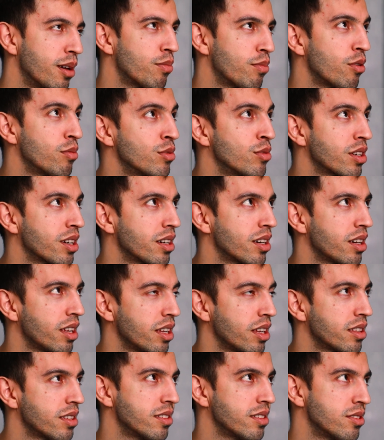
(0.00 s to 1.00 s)
Я помню
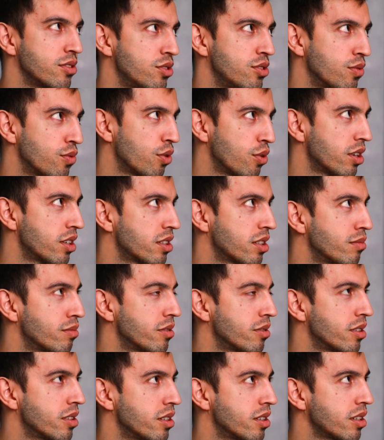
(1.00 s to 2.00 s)
конкретно из-за чего это
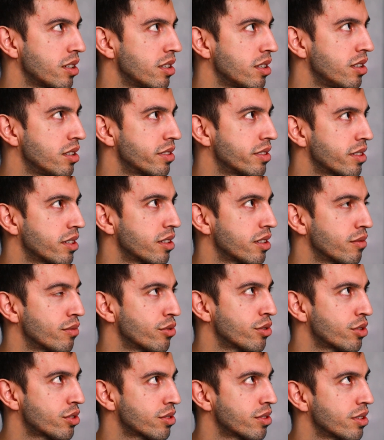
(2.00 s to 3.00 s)
было, из-за
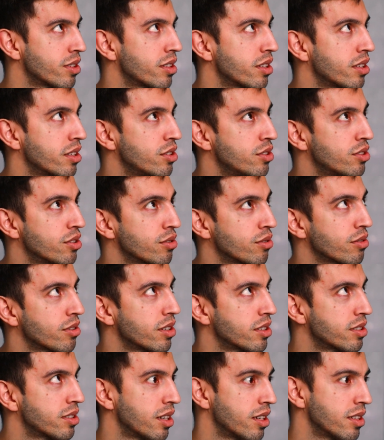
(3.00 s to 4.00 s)
того, что это начало
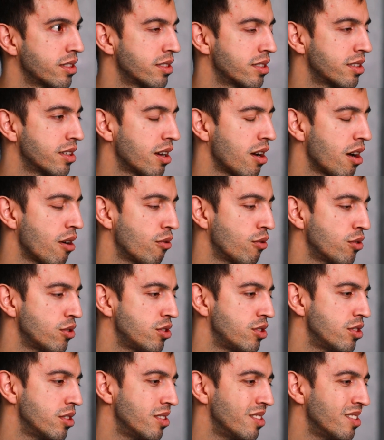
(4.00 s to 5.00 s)
касаться
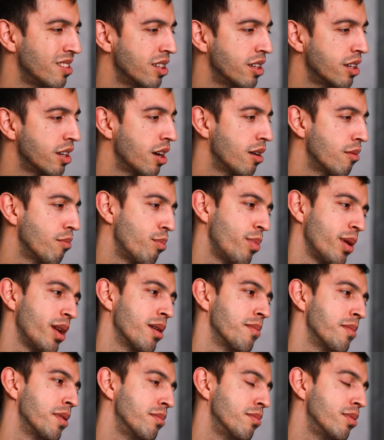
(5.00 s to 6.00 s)
очень
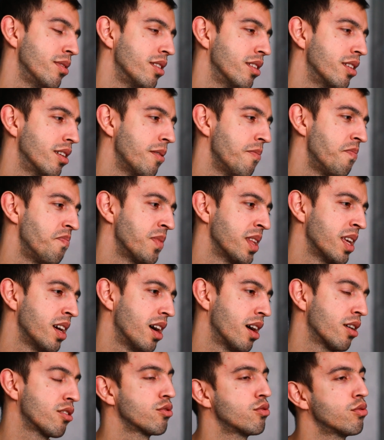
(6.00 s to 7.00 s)
прямо было
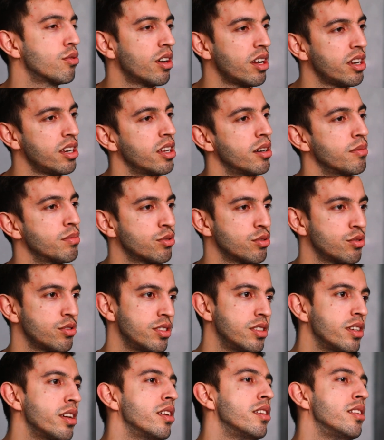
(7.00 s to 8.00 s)
актуально
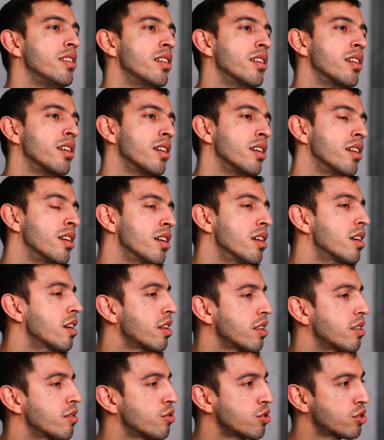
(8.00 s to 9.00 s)
обсуждение
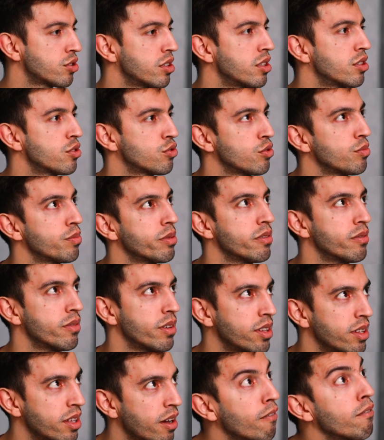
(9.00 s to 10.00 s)
э, того, что наступит
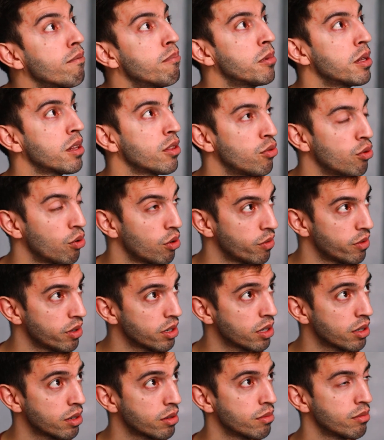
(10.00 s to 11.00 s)
война в
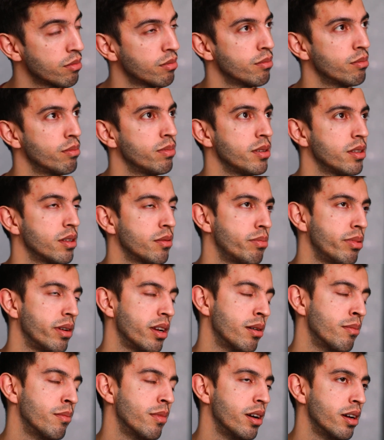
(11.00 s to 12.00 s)
Молдове. Было
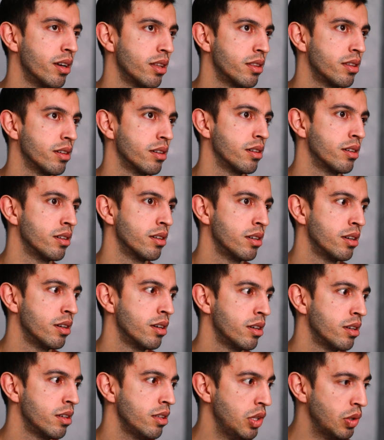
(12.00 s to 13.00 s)
прям это
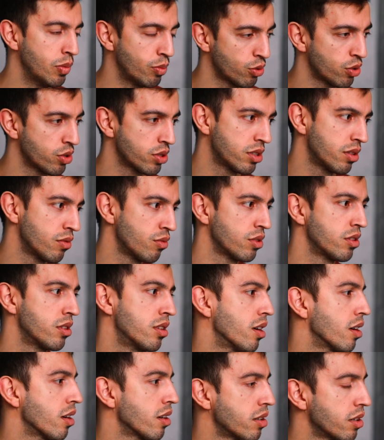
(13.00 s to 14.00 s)
не просто вот
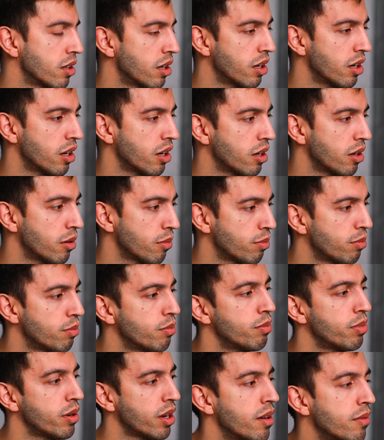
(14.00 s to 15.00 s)
так, а
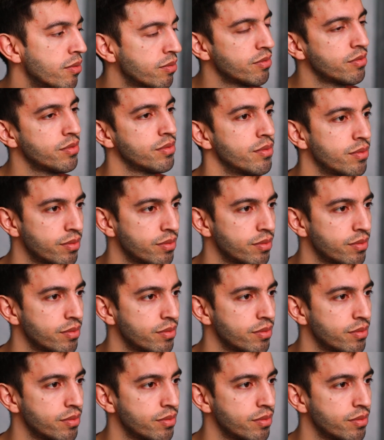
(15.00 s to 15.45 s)
прям